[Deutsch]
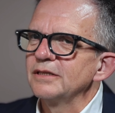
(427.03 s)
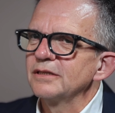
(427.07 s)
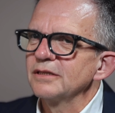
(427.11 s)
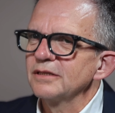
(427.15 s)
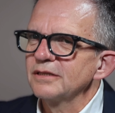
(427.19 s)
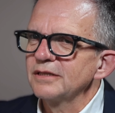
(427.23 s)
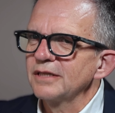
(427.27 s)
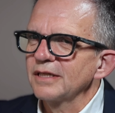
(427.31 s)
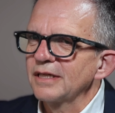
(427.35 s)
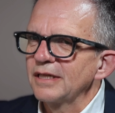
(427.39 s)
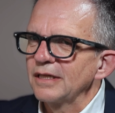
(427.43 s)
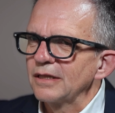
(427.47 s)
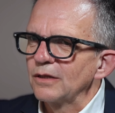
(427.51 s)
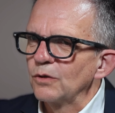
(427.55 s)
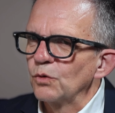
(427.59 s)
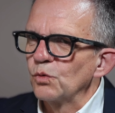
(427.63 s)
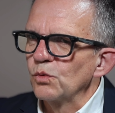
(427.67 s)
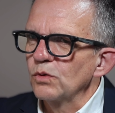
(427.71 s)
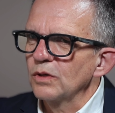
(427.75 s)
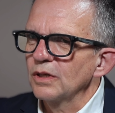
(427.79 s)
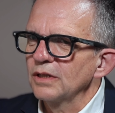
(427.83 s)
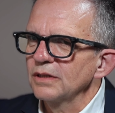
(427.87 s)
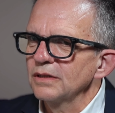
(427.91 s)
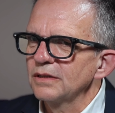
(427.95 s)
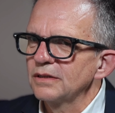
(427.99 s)
ist es dir
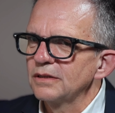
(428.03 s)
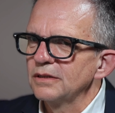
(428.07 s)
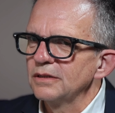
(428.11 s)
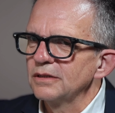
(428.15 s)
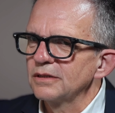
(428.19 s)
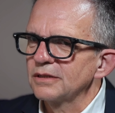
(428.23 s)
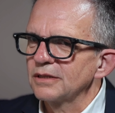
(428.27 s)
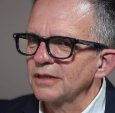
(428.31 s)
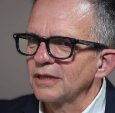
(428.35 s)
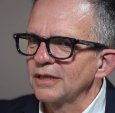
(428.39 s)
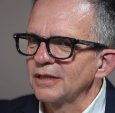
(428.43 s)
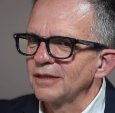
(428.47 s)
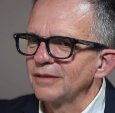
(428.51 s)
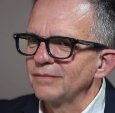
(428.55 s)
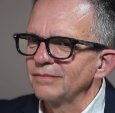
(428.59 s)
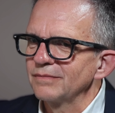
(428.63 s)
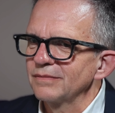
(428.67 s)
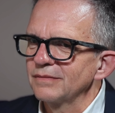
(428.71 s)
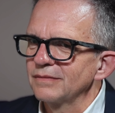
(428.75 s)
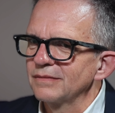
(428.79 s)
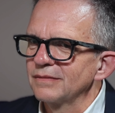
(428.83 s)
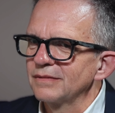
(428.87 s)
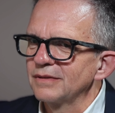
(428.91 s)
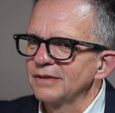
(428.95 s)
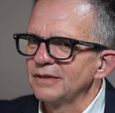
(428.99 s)
gelungen, diese
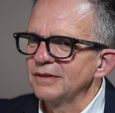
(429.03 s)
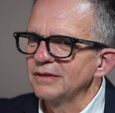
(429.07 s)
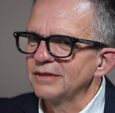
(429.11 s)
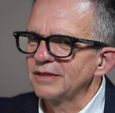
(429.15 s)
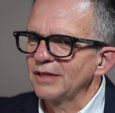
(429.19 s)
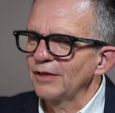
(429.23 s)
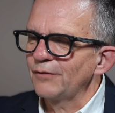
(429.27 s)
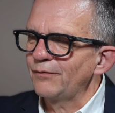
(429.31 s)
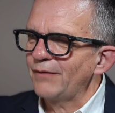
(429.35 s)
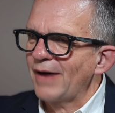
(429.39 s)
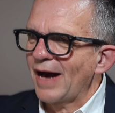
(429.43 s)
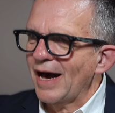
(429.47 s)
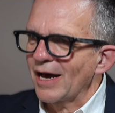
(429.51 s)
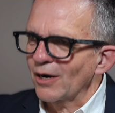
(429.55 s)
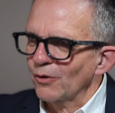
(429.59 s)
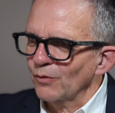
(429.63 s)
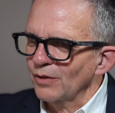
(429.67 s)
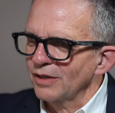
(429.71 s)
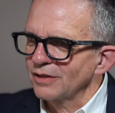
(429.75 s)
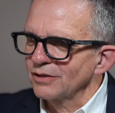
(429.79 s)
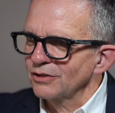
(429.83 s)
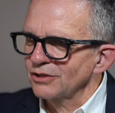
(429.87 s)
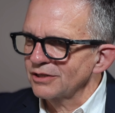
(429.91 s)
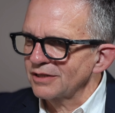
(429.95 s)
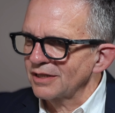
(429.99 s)
diese
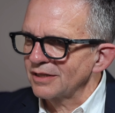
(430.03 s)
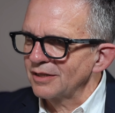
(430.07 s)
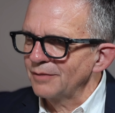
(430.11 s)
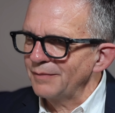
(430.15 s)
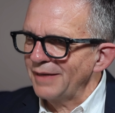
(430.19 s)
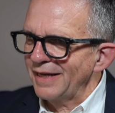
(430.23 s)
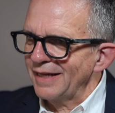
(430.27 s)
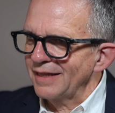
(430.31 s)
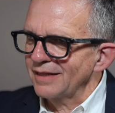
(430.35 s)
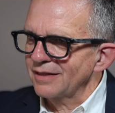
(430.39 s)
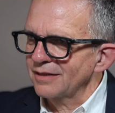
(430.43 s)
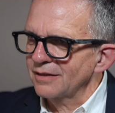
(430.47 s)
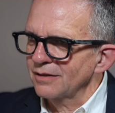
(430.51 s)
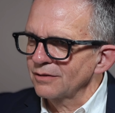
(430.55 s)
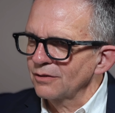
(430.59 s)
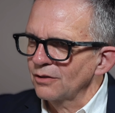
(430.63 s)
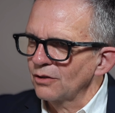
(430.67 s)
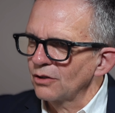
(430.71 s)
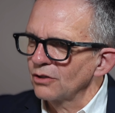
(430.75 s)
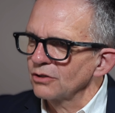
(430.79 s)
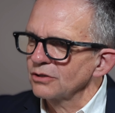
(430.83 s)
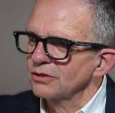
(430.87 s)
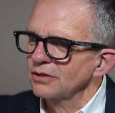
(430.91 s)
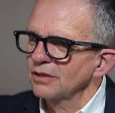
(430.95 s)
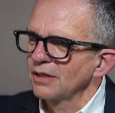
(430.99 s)
Erfahrungen aus deinem
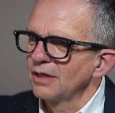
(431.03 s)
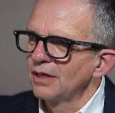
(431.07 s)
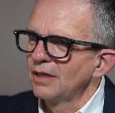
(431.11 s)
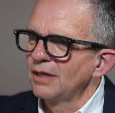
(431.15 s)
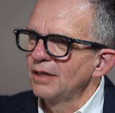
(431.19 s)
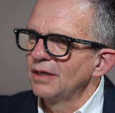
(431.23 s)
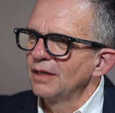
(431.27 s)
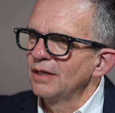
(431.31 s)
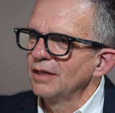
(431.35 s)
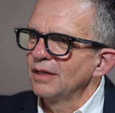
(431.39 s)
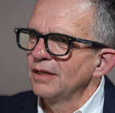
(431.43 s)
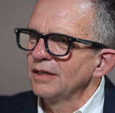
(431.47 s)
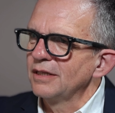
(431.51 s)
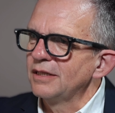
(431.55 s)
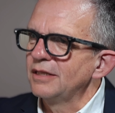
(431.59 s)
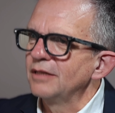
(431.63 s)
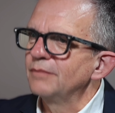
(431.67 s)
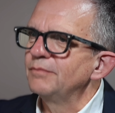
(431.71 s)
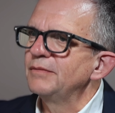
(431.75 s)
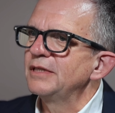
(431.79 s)
Elternhaus hier